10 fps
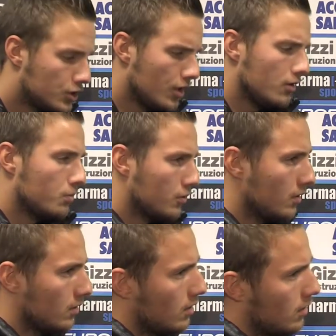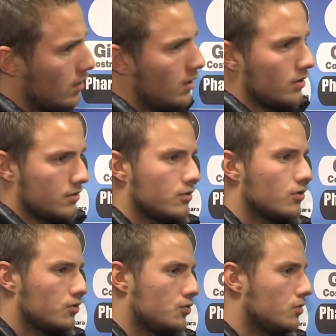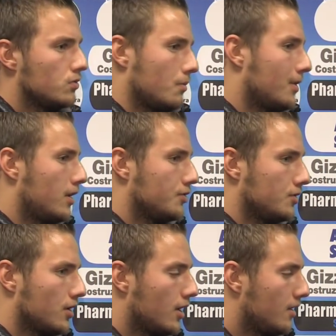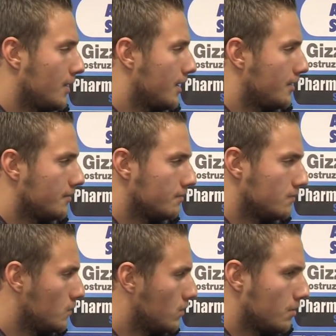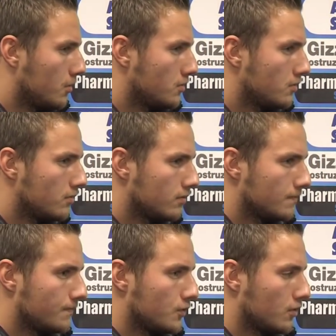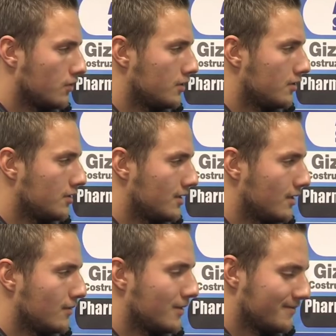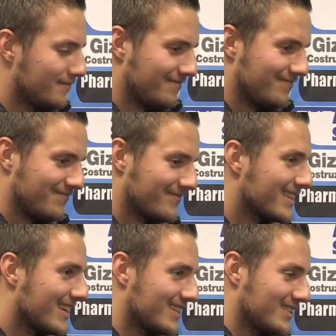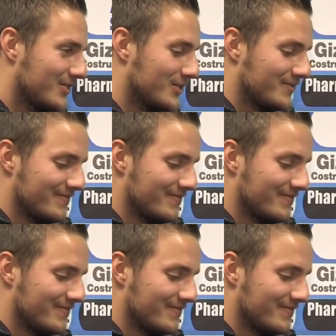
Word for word: Sì, un pochino conosciuto, bella città, il mare, tutto a posto. Sono grazie, grazie in bocca al lupo. Eh. Grazie a voi.